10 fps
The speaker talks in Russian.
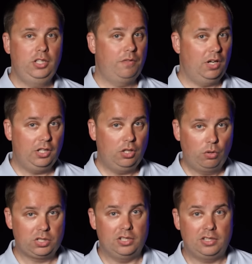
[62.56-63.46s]
не в
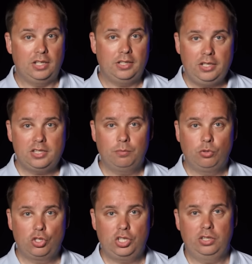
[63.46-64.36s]
религиозности, атеистам
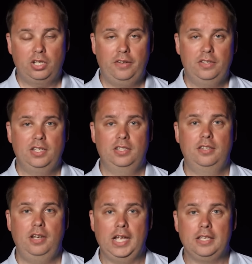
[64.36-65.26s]
тоже не нравится
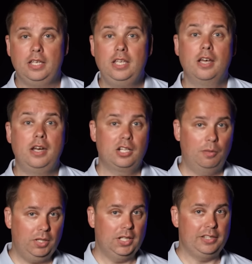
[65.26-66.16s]
эта дрянь. И
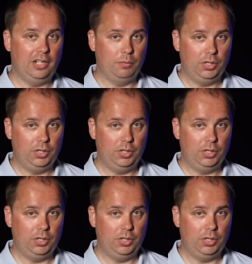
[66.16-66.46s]
рекламодателям